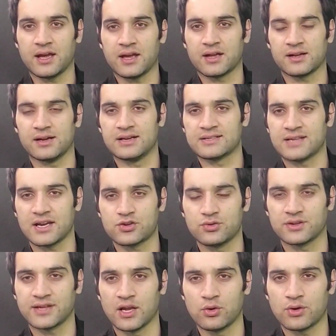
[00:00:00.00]
एक
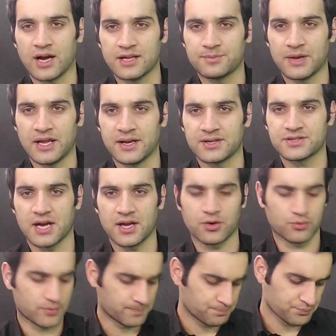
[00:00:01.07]
सेक्शुअल ताल्लुकात बनाना चाह रहा हूं